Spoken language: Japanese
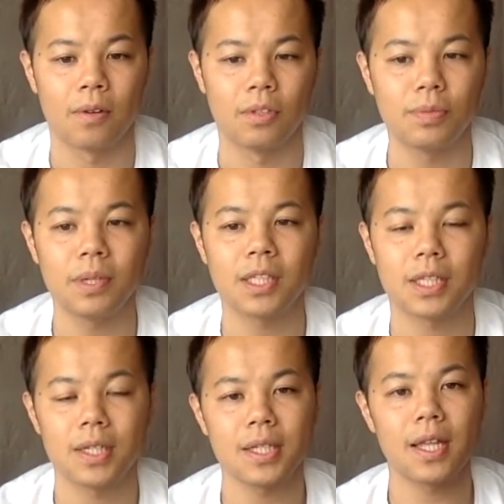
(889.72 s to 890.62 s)
自分が
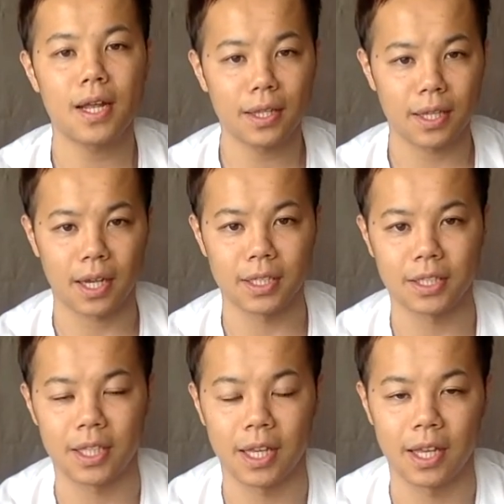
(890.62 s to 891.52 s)
幸せだなって感
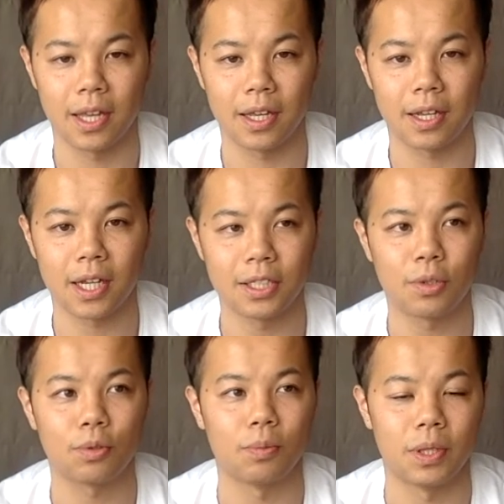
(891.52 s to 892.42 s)
じて感じ
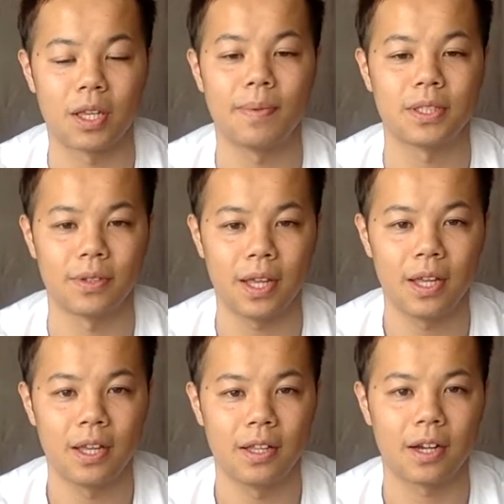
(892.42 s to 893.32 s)
ることもできますよね
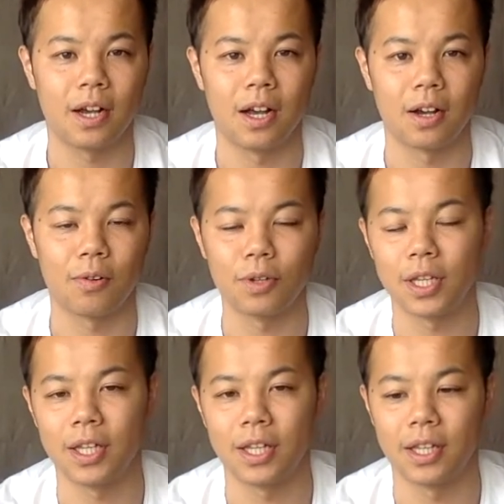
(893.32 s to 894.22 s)
なんか
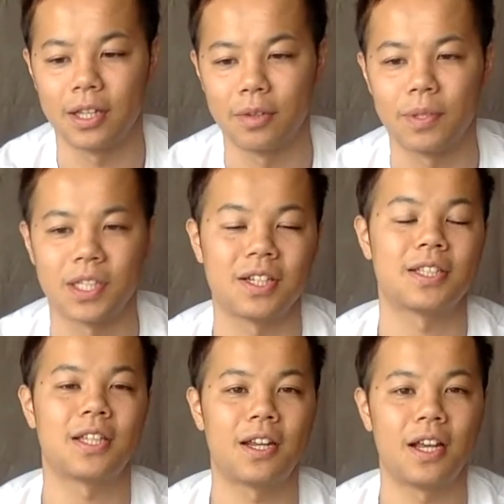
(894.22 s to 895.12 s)
コーヒー飲めて幸
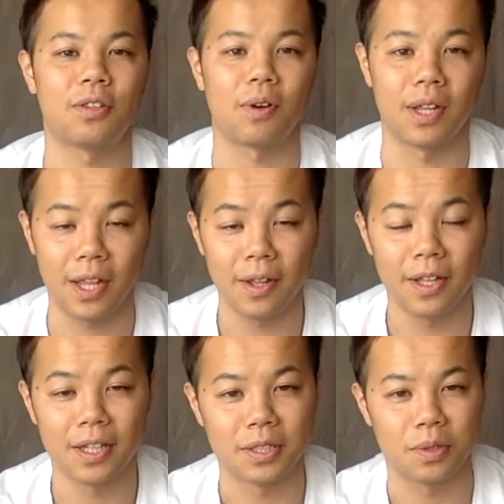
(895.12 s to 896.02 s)
せだなとかね
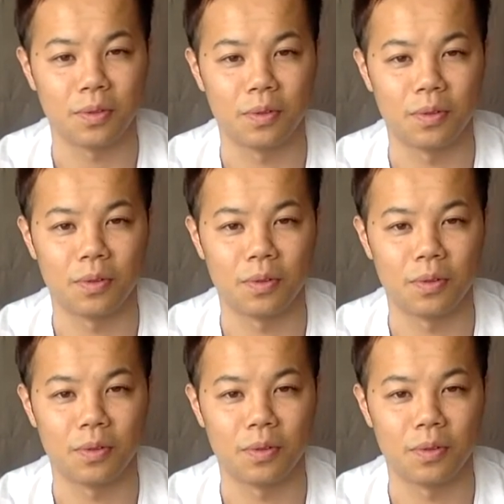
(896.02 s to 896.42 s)
その